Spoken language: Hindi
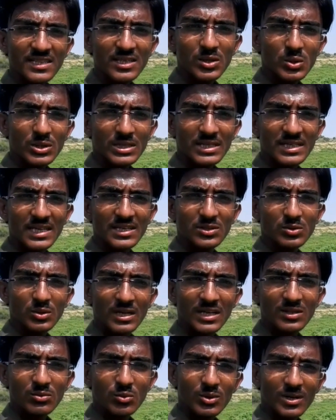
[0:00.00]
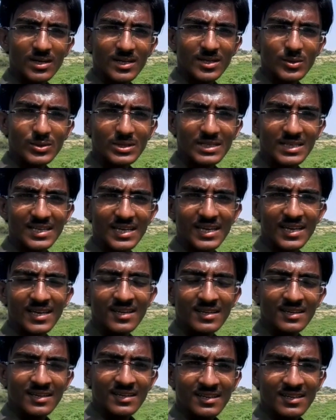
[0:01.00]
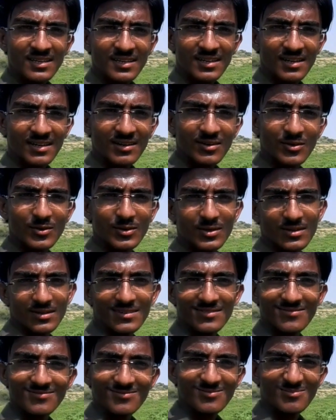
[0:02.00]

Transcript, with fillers: रेत ही होती है जो रेत उड़ रही होती है और